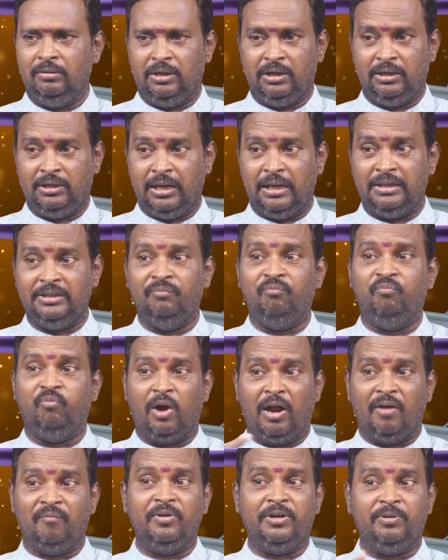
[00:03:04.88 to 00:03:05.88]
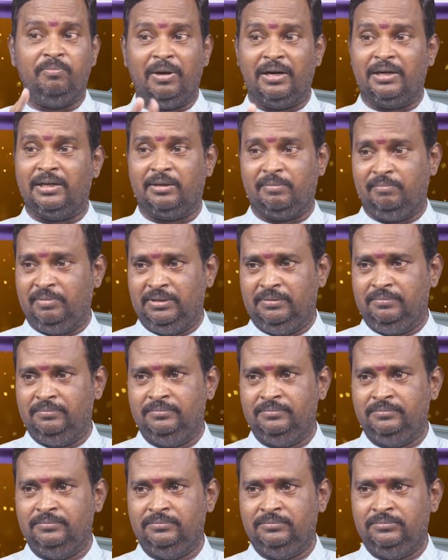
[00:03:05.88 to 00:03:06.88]
అంటే అది ప్రాఫిట్ మాత్రమే ఉన్నాయి
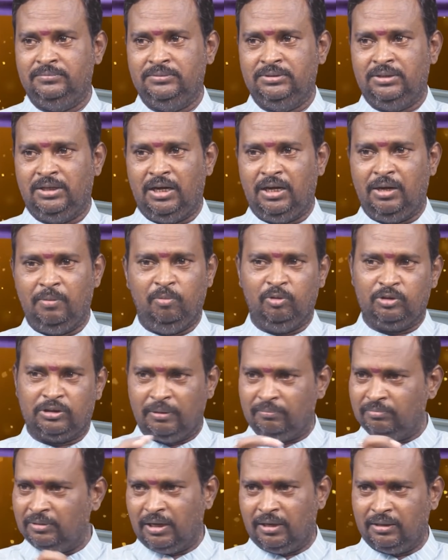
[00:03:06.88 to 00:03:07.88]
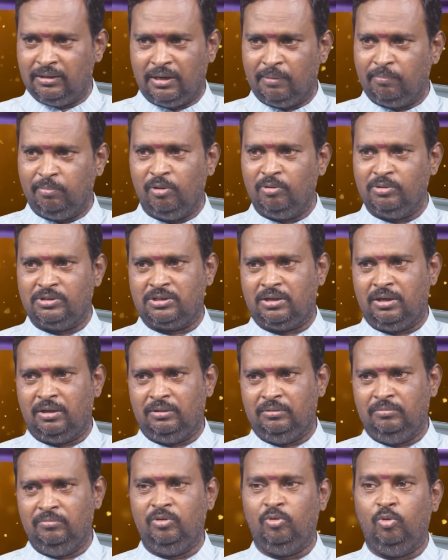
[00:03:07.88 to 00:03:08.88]
అంటే మొత్తం దా డబ్బుల నుంచి
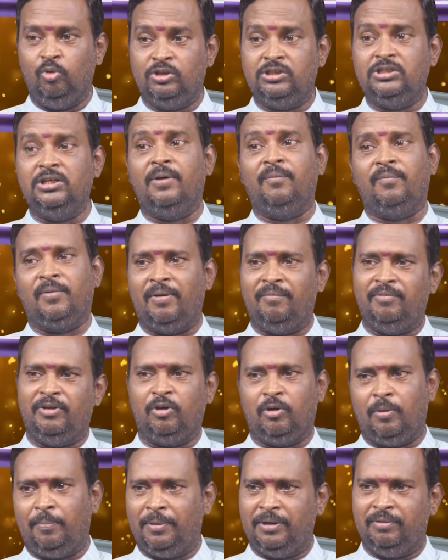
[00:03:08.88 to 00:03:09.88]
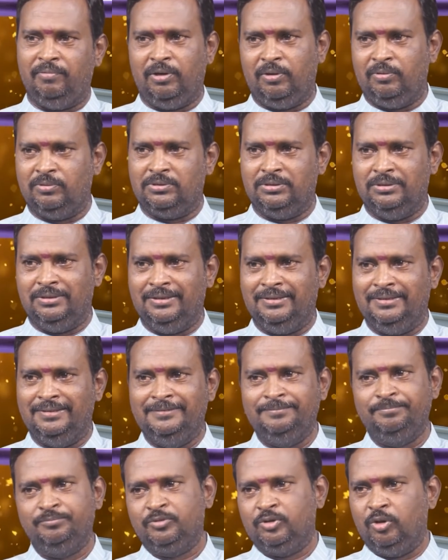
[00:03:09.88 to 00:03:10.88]
కాదు మీకు వచ్చిన ప్రాఫిట్ ఒక పదివేలు వచ్చింది
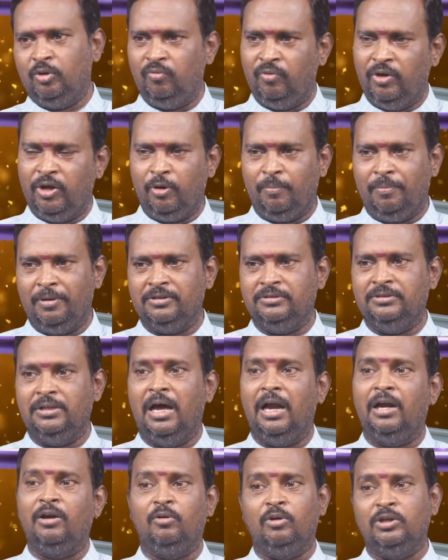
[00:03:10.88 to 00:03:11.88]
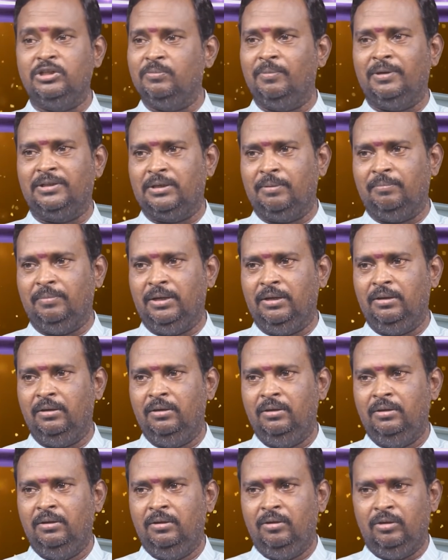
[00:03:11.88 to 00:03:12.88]
వెయ్యి రూపాయలు దాంట్లోంచి మాత్రమే
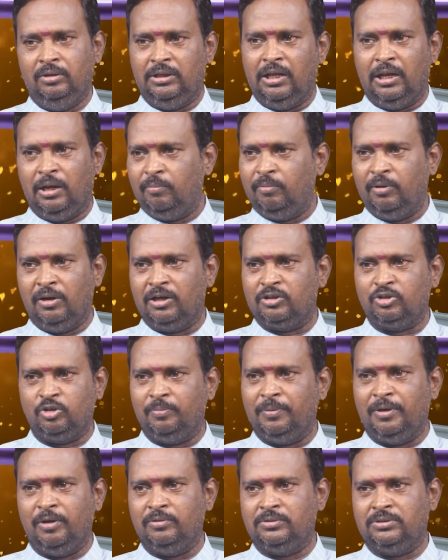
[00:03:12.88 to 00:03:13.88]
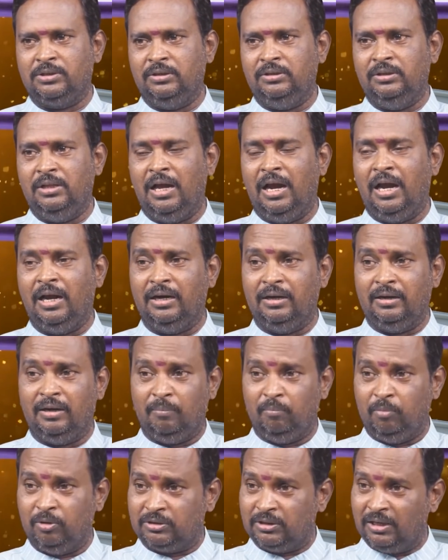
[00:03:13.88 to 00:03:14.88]
దాదాపు లక్ష రూపాయలు వచ్చాయి దా
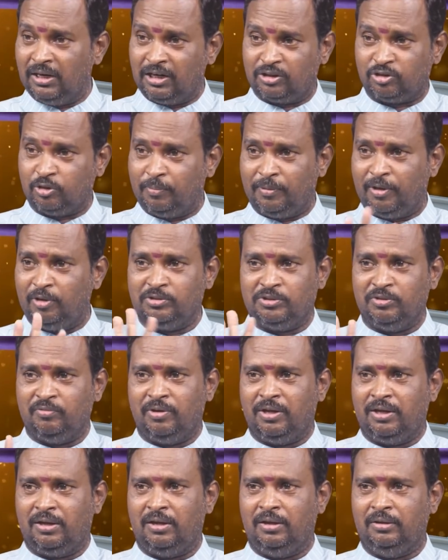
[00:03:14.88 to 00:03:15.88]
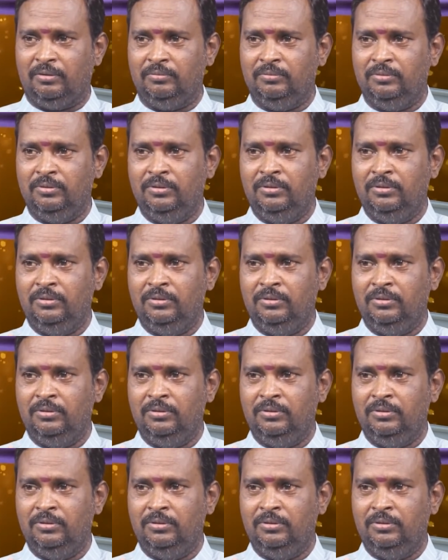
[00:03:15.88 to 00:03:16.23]
మొత్తం లక్ష రూపాయల నుంచి ఇవ్వడం కాదు